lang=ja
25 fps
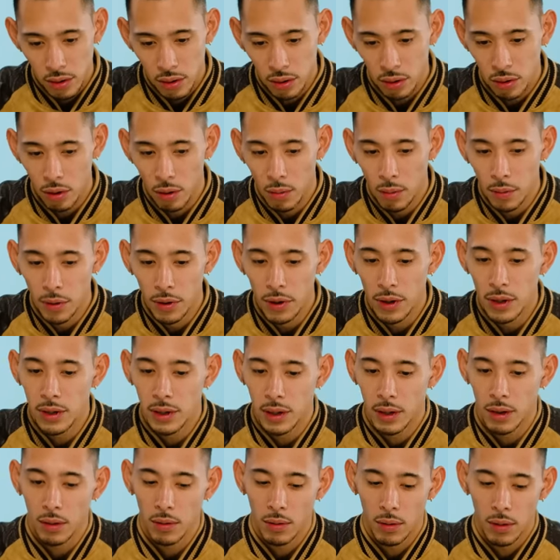ちょっと重いんで
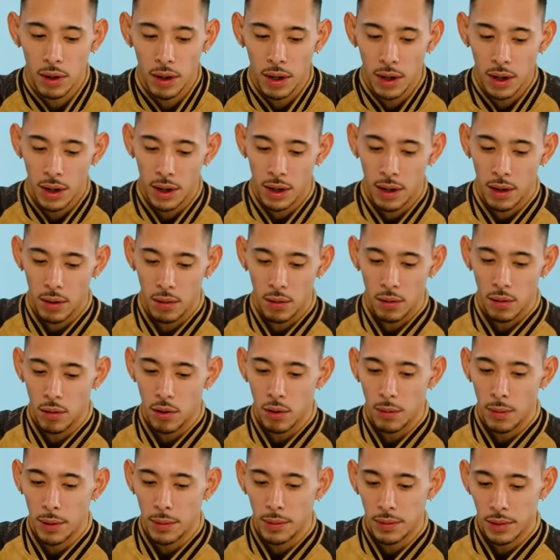すけどこれがなんかこう
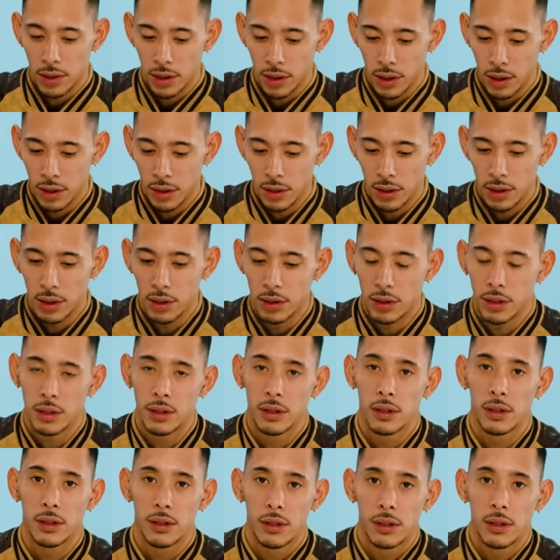駒もしっかりしてるし
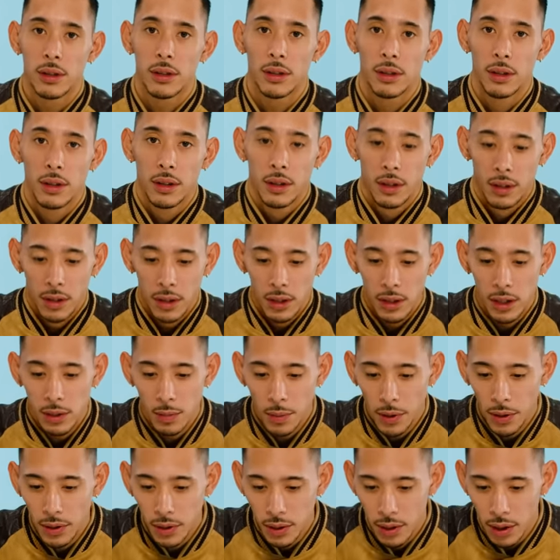
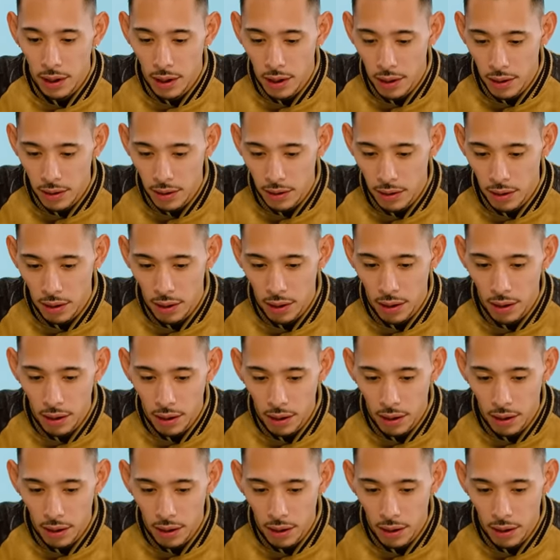一番使いやすくて